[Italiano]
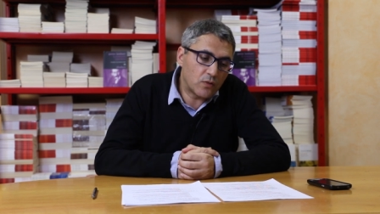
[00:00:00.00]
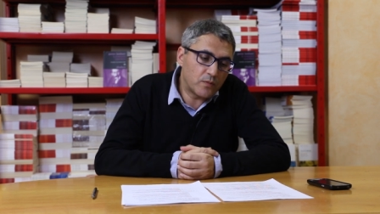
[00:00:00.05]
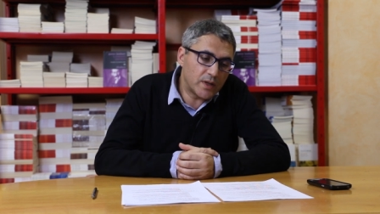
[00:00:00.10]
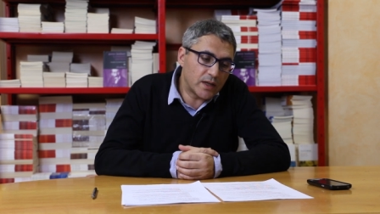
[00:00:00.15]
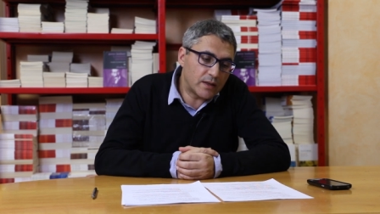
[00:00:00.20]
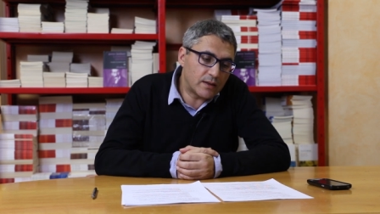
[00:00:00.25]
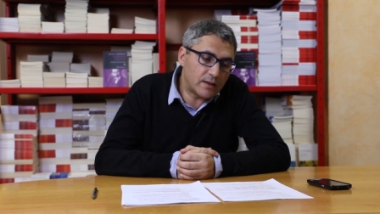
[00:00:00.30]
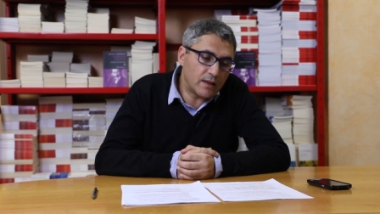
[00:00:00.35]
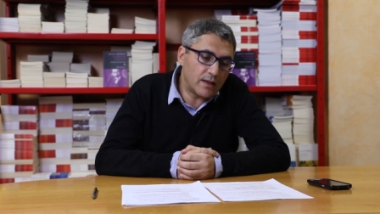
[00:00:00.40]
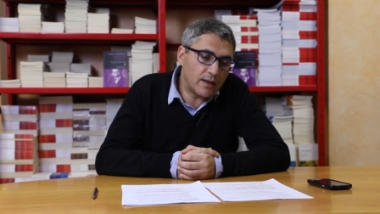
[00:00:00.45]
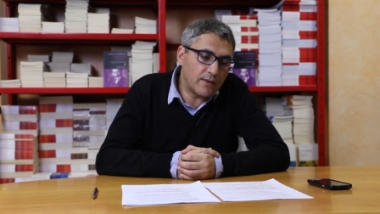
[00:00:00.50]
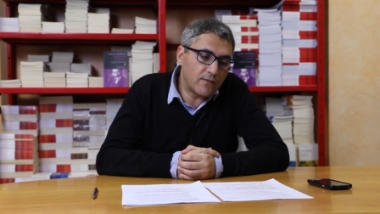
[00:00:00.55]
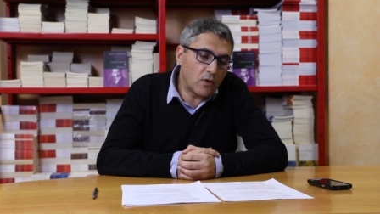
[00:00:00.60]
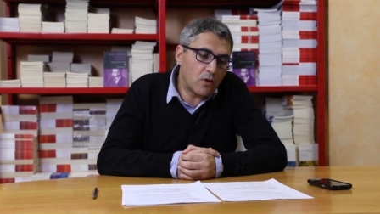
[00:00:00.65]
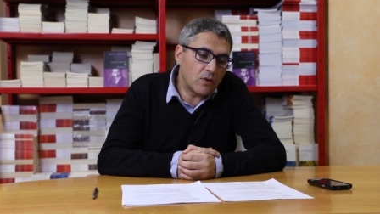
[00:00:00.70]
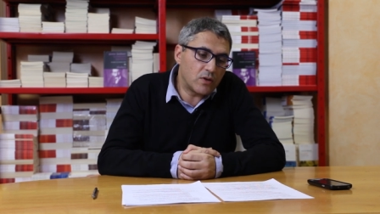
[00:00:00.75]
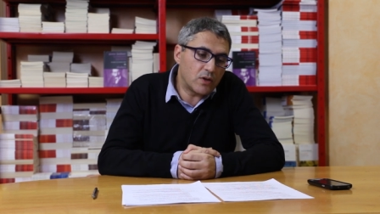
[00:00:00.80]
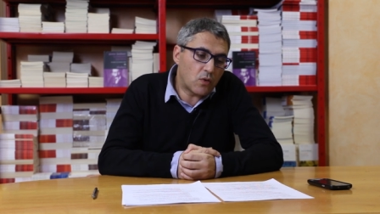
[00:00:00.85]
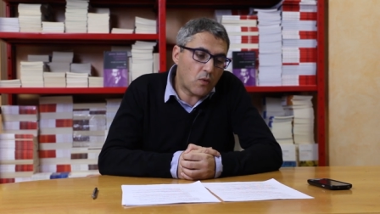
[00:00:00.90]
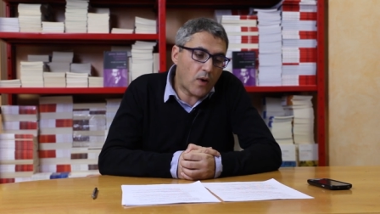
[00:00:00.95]

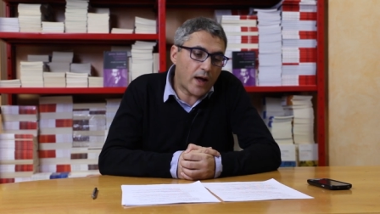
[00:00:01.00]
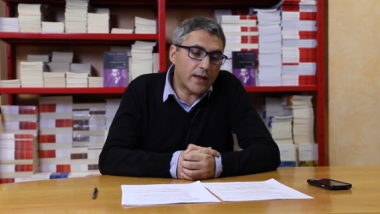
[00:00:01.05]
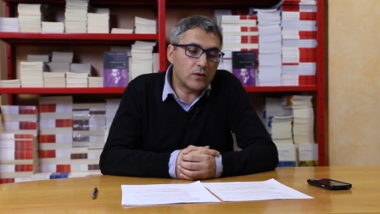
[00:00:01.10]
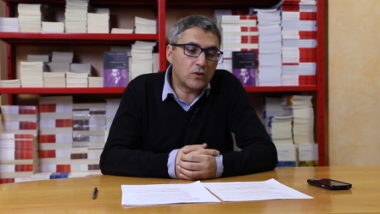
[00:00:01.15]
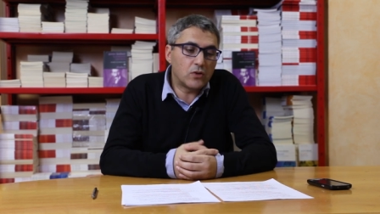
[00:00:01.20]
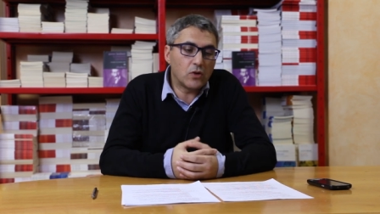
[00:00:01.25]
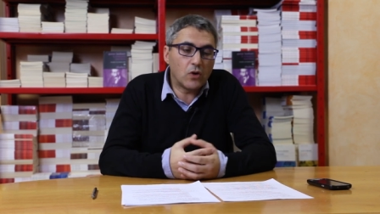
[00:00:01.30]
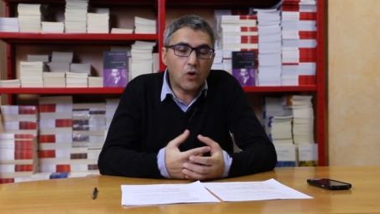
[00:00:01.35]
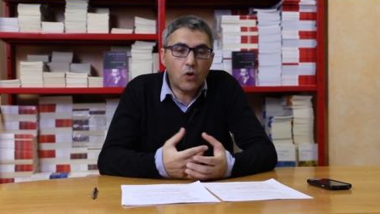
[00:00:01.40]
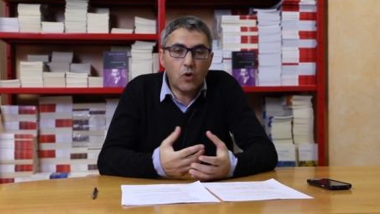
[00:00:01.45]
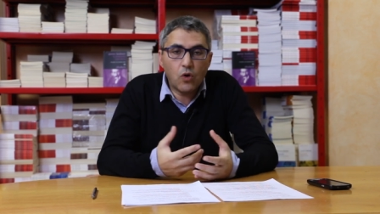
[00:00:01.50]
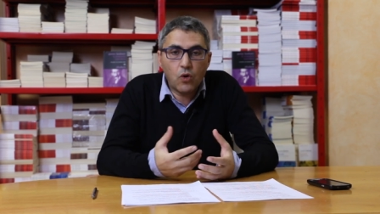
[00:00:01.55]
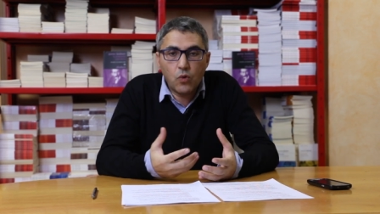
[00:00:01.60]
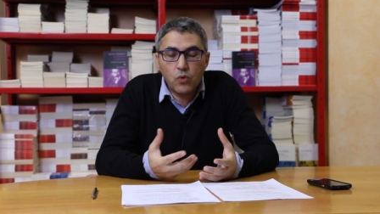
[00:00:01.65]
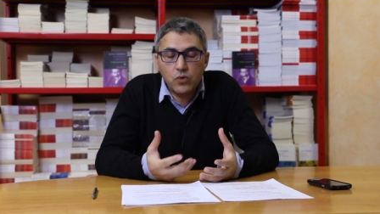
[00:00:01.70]
obiettivo in quanto